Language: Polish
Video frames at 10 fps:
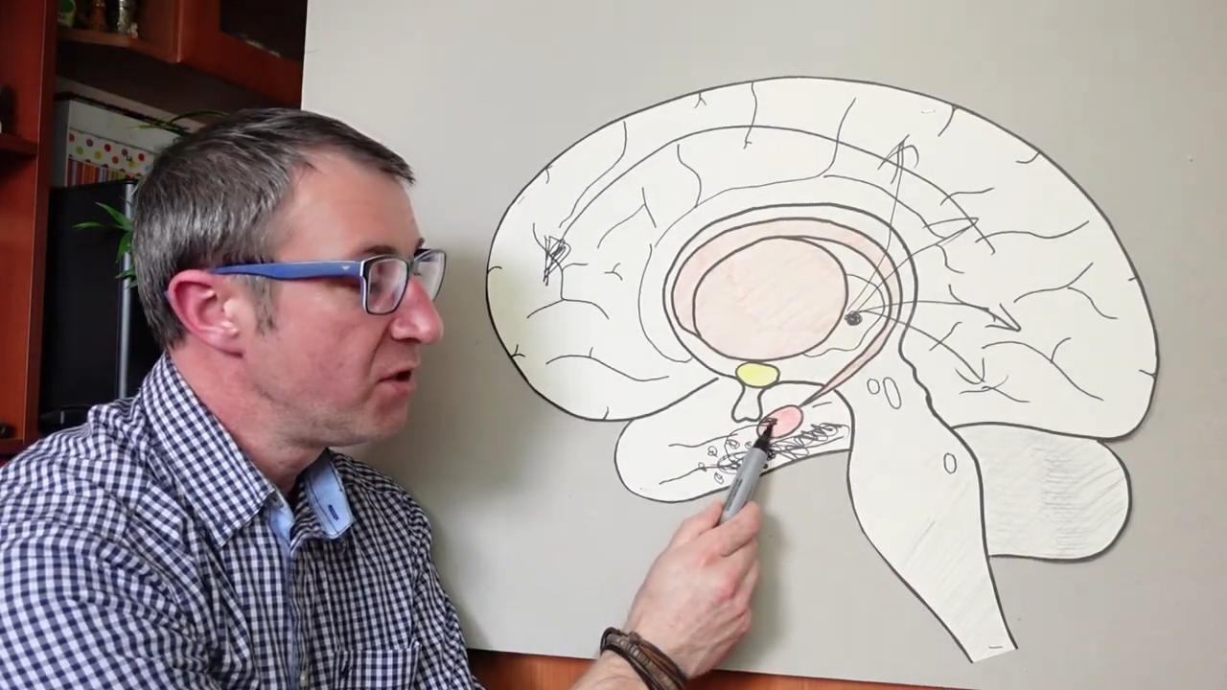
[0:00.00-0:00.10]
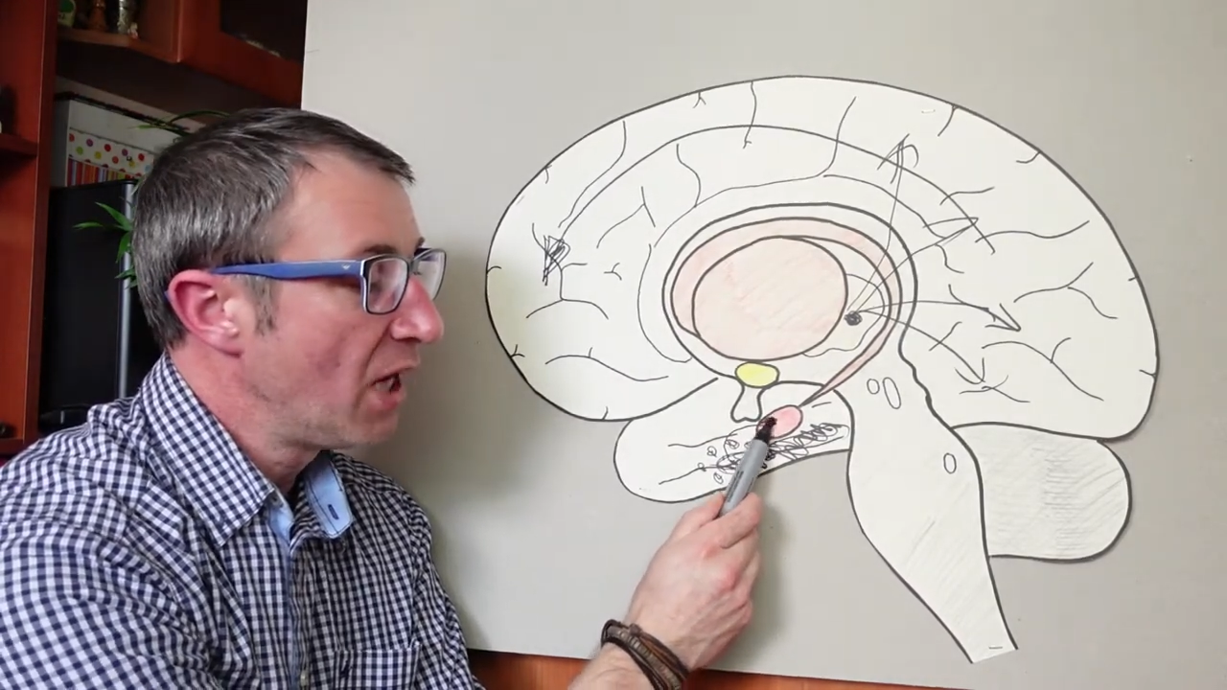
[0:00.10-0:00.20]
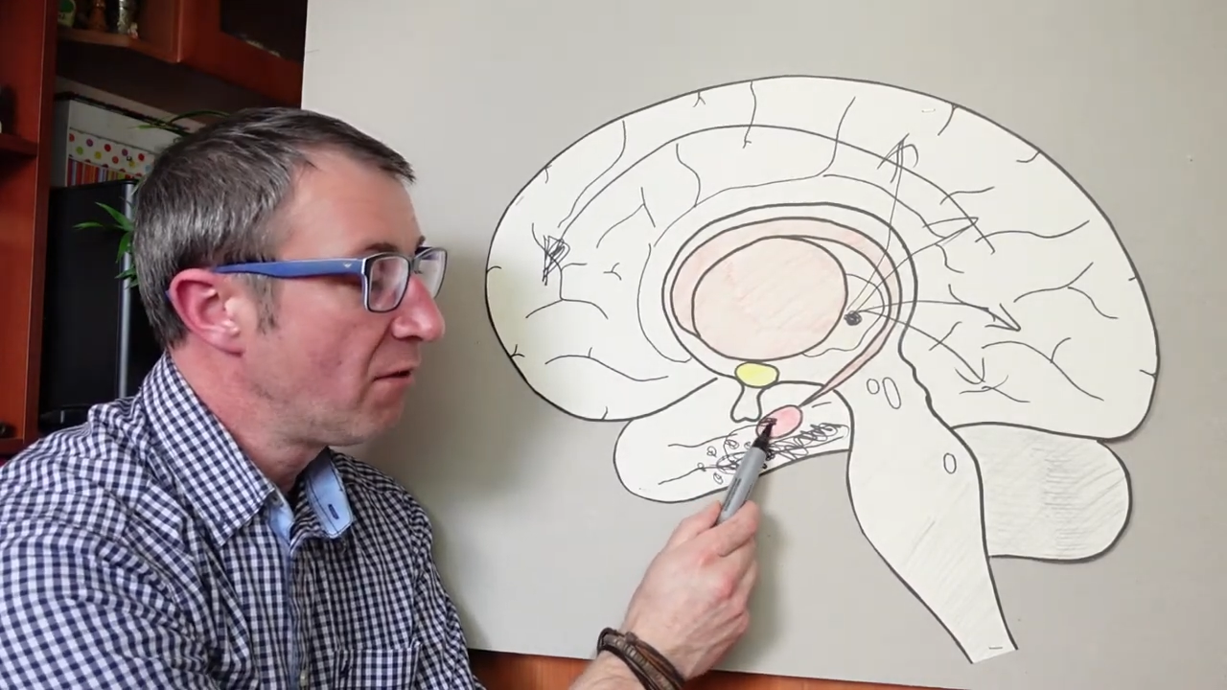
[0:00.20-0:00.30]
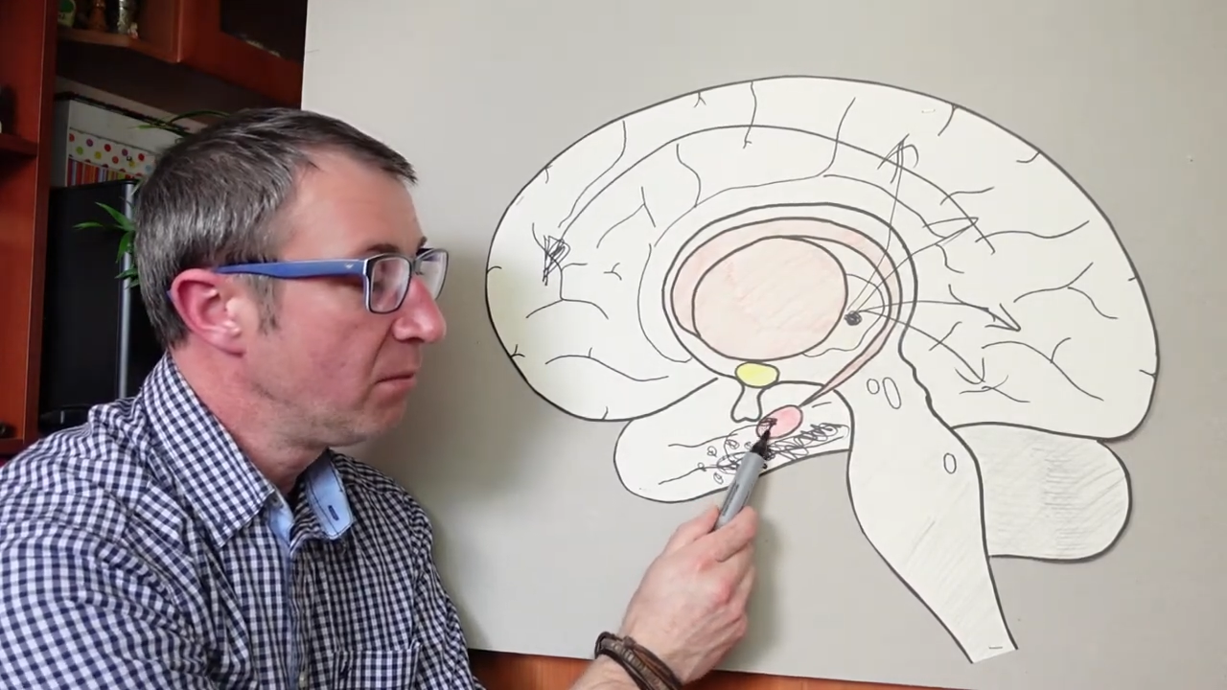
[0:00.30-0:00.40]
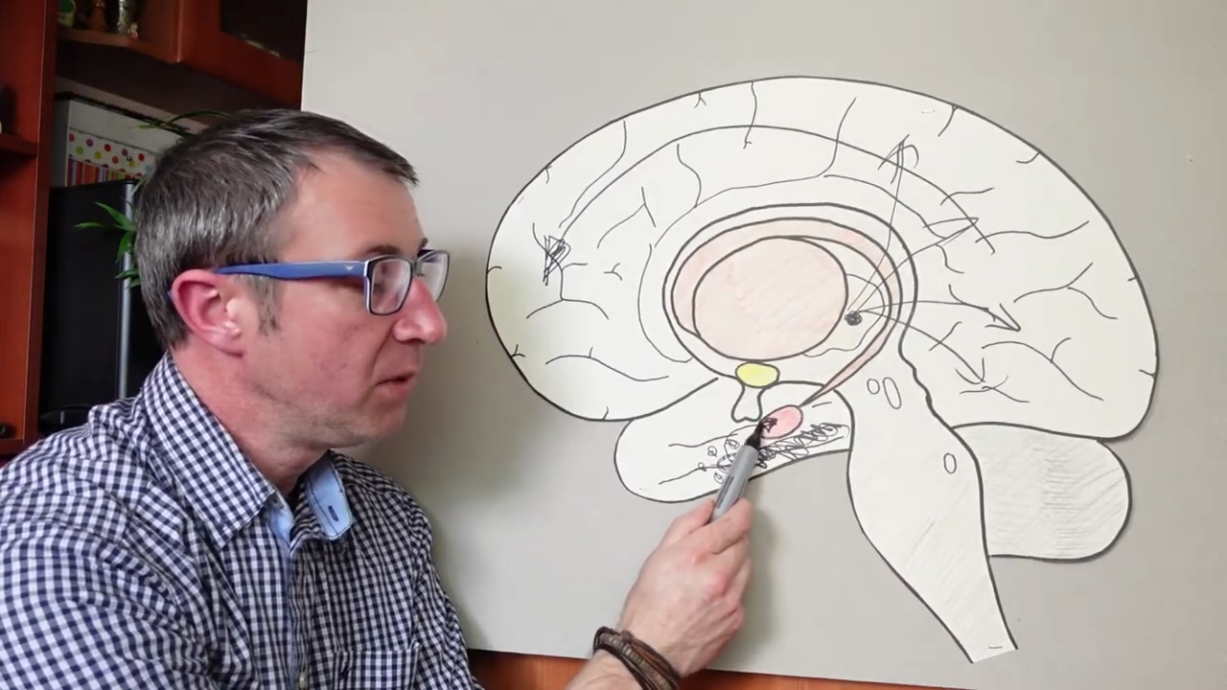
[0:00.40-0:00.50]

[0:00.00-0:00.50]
ciałem